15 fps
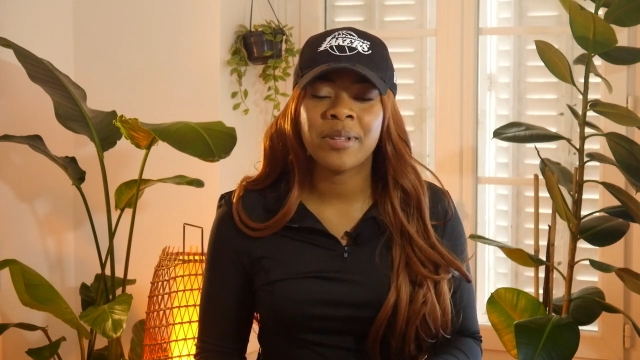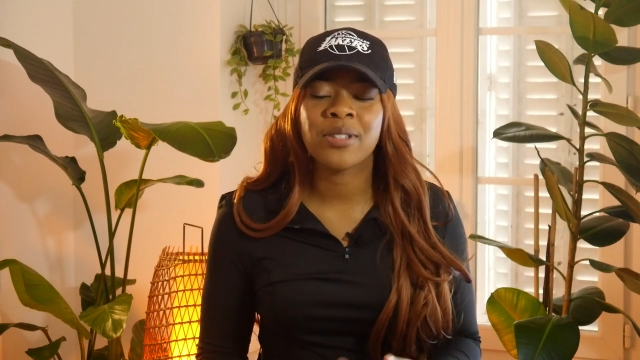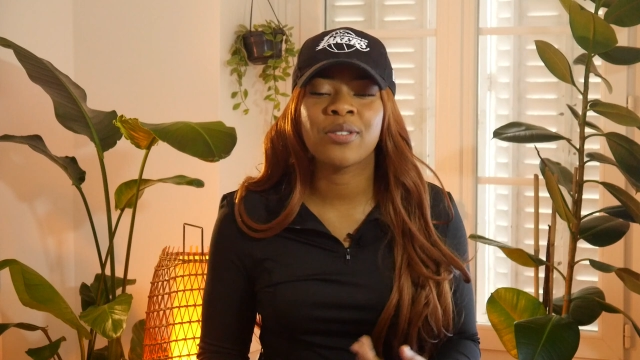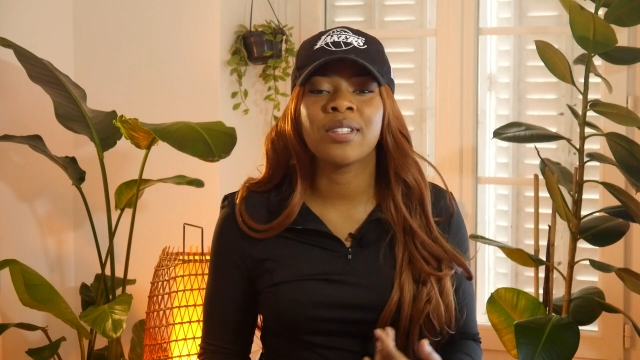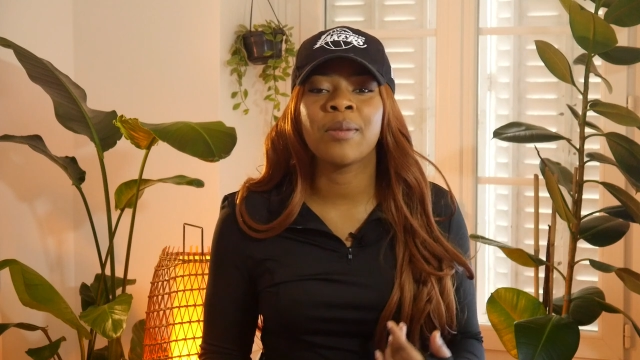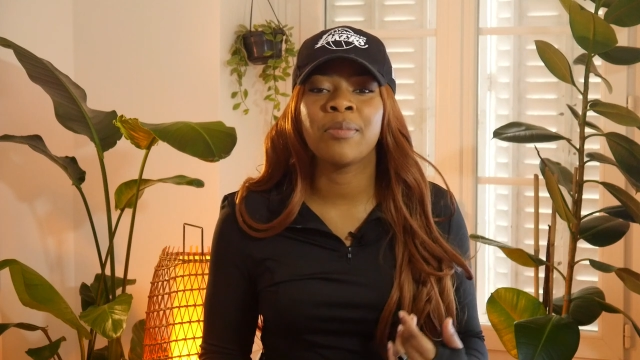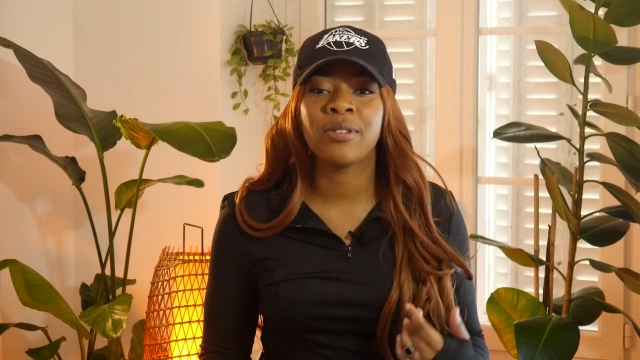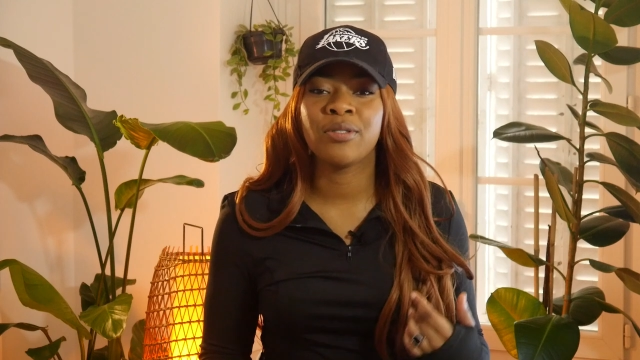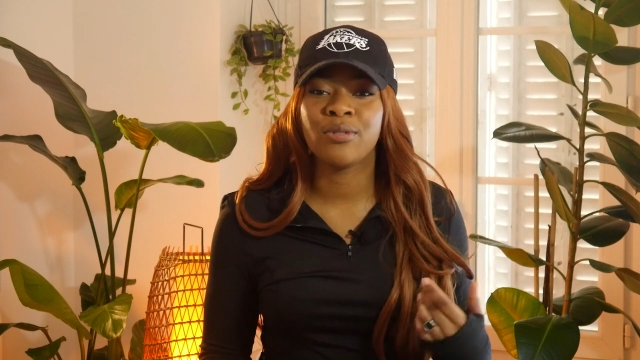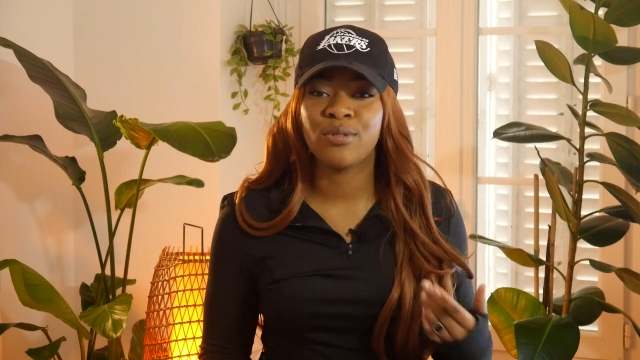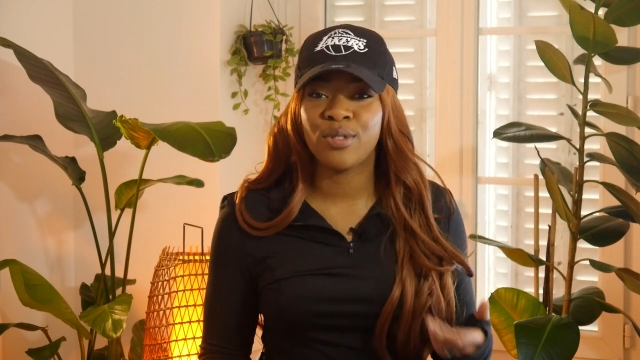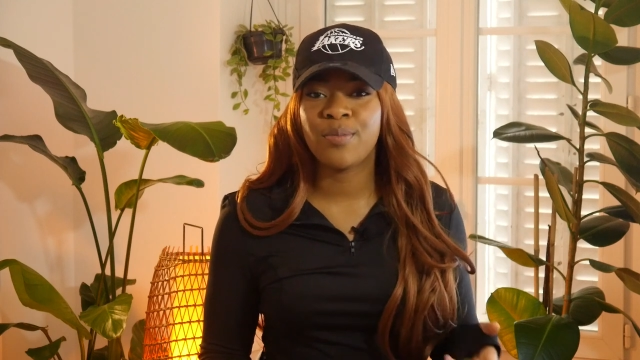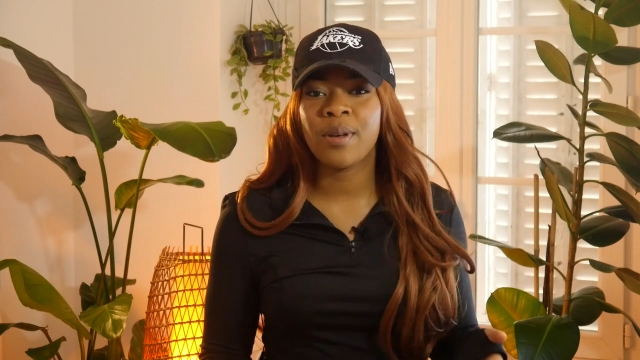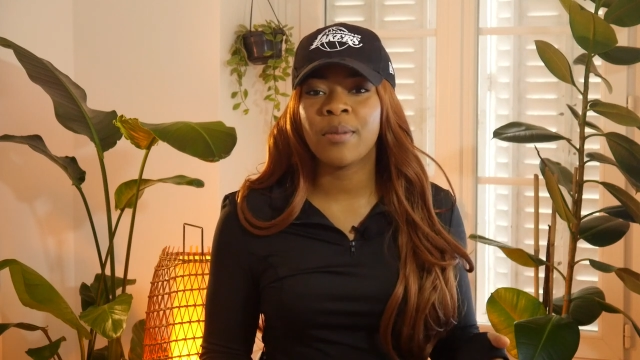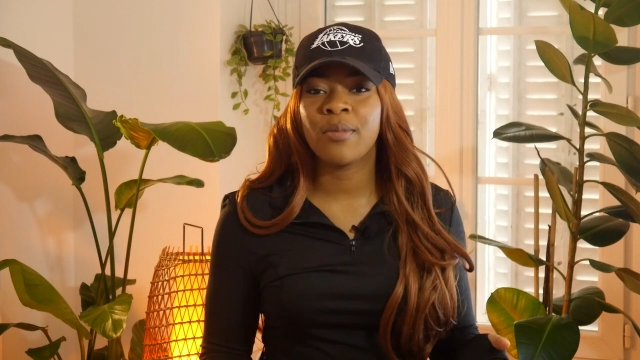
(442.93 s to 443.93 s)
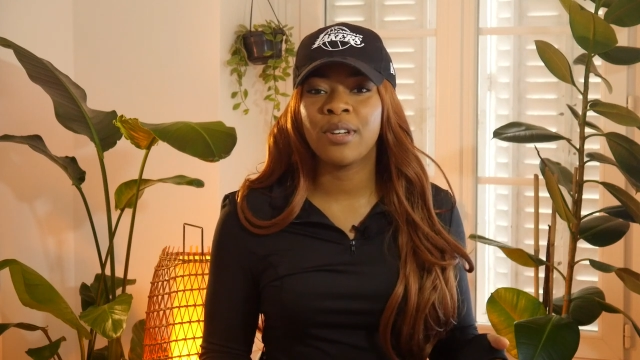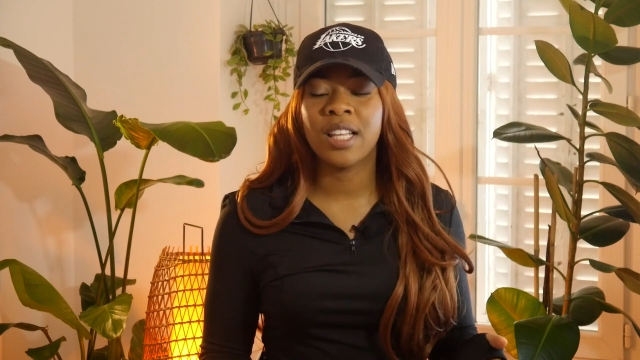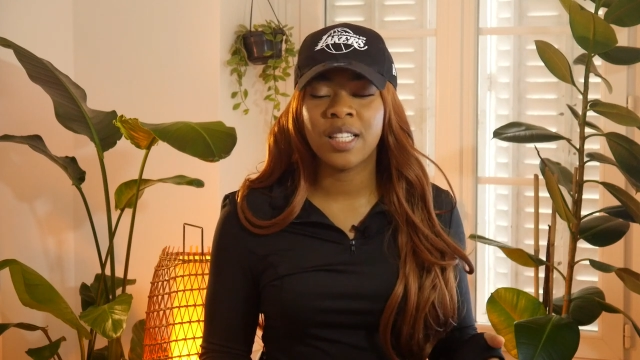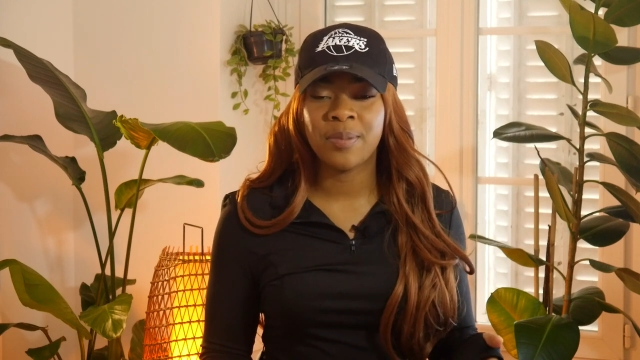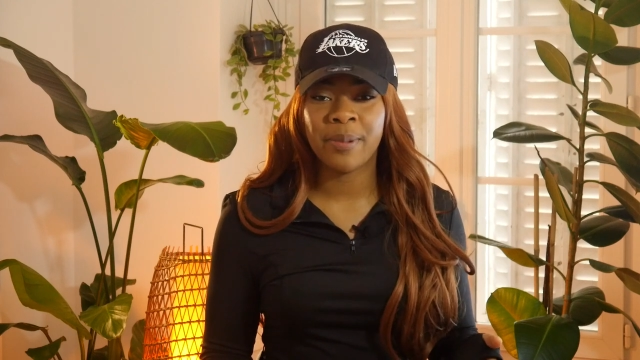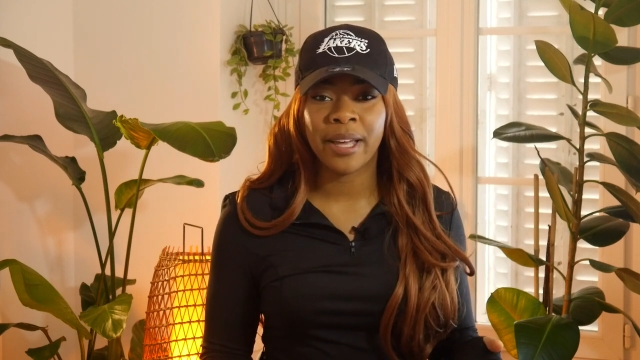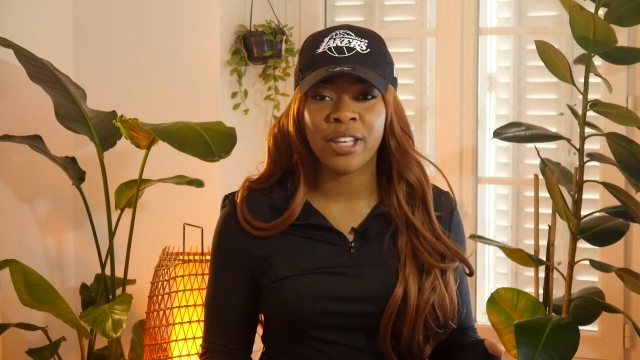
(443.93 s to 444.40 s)
parce que ça peut être une super bonne
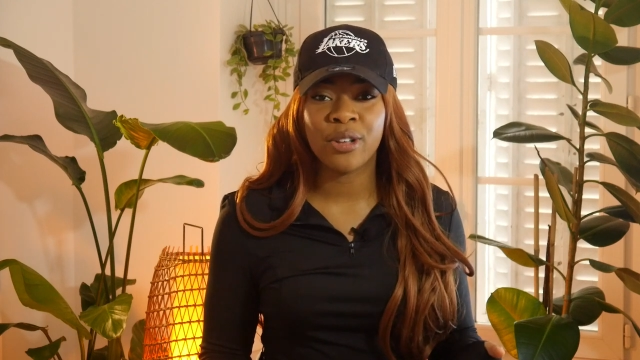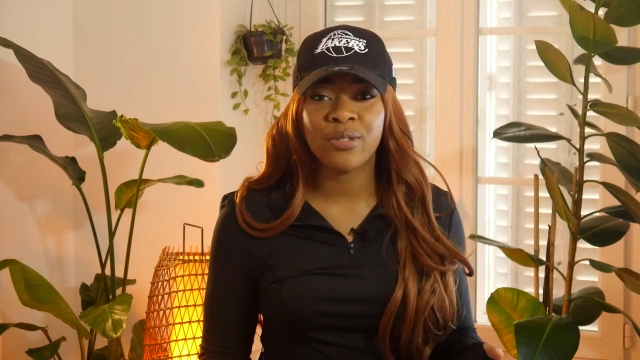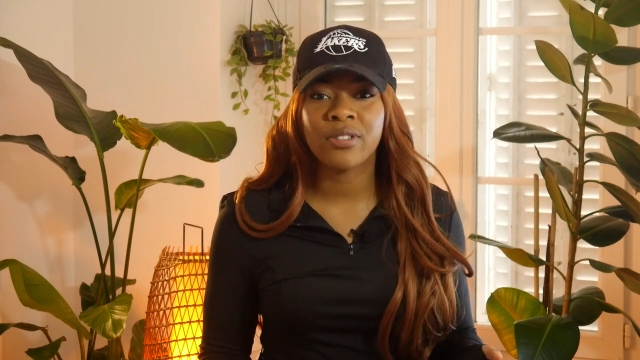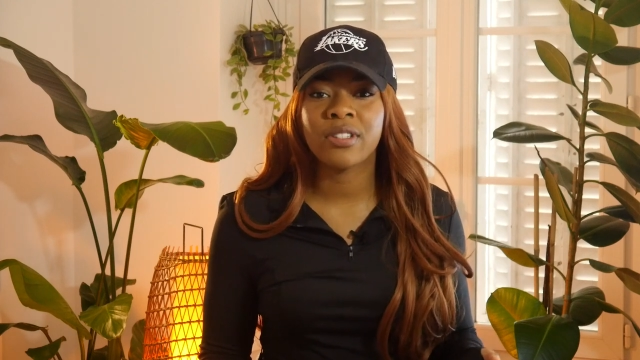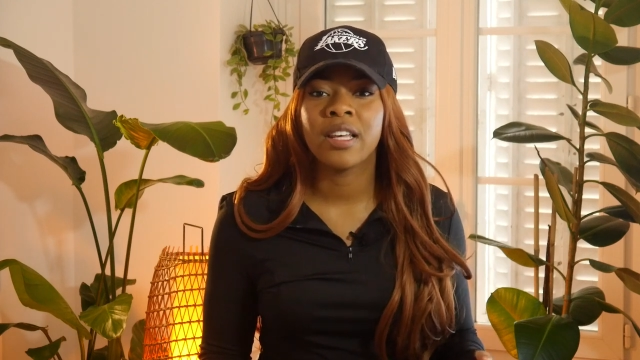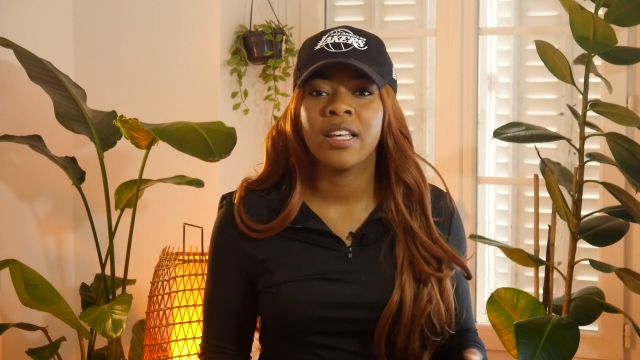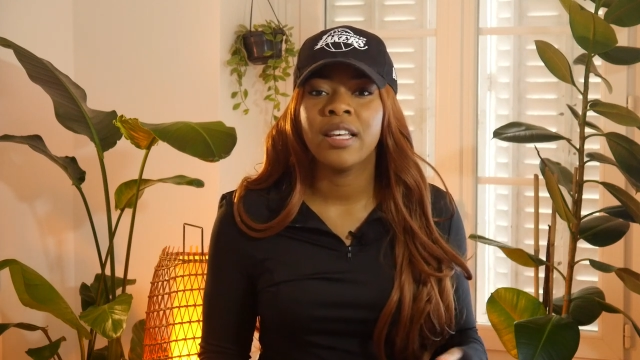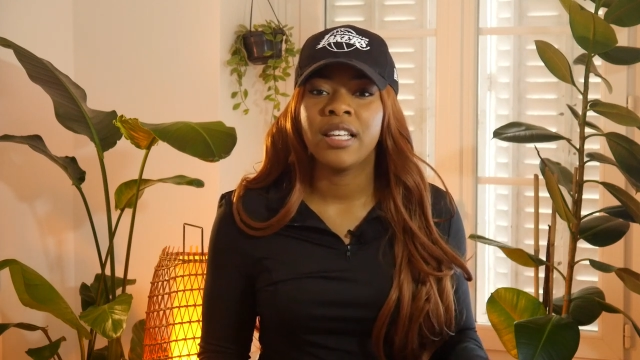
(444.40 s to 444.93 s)
expérience